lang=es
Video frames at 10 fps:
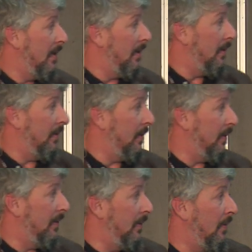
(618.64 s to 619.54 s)

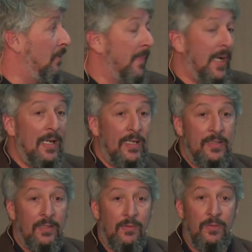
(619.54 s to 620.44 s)
o umbrales
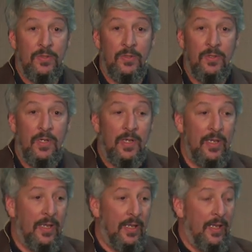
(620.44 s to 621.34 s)
incluso,
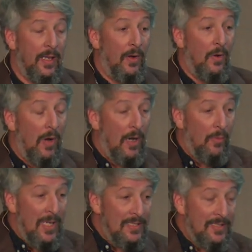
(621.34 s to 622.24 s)
eh, o
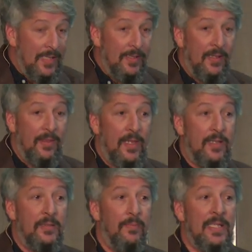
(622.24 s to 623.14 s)
algunas
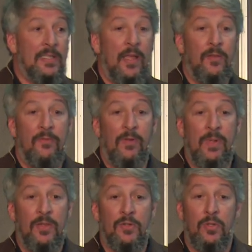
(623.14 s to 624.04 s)
tendencias, me está dando
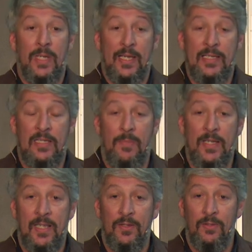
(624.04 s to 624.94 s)
información sobre qué está
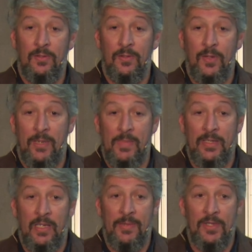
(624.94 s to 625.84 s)
pasando, lo que en
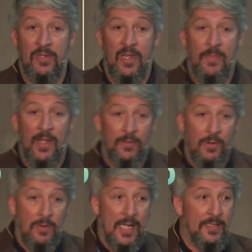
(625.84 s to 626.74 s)
mantenimiento se llama
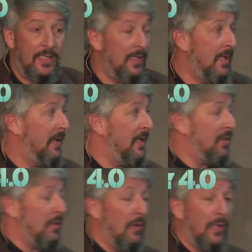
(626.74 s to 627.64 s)
no casting, y
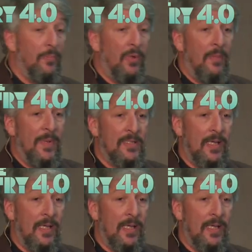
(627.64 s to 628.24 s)
sobre lo que puede pasar,